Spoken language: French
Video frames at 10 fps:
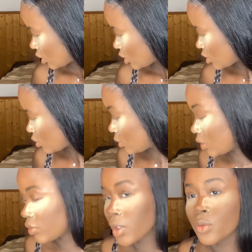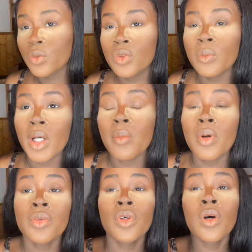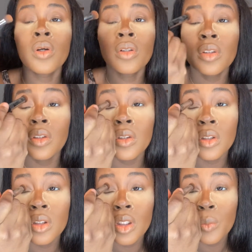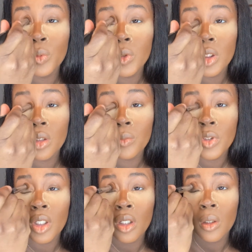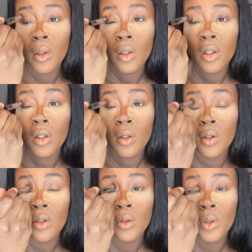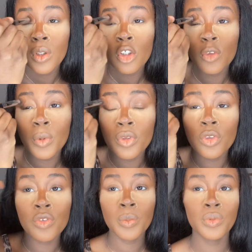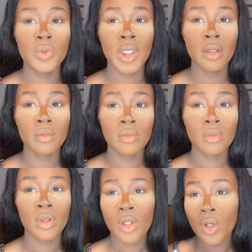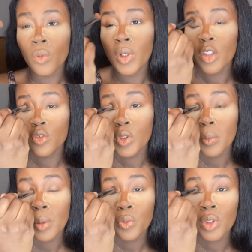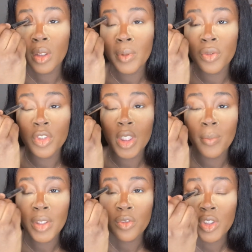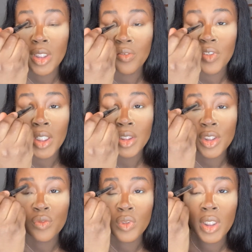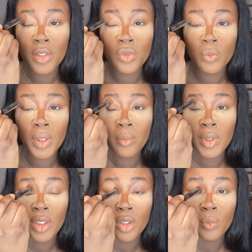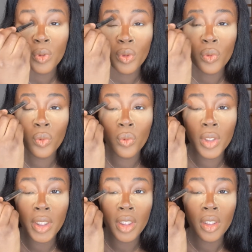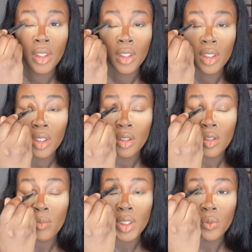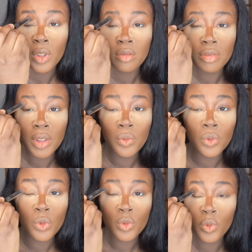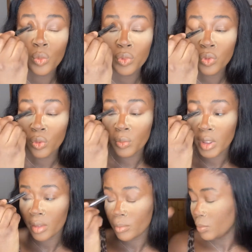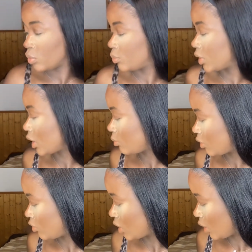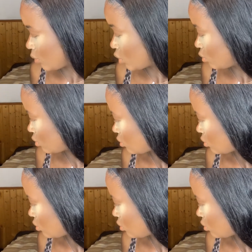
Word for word: J'ai oublié de faire un truc super important. Tapoter comme ça. Je pense que je vais poudrer. Ouais, je voulais pas poudrer parce que je savais pas ce que j'allais faire. Et si je voulais un super make-up euh, coloré, et eh ben, il aurait fallu que je ne poudre pas ma paupière, mais finalement,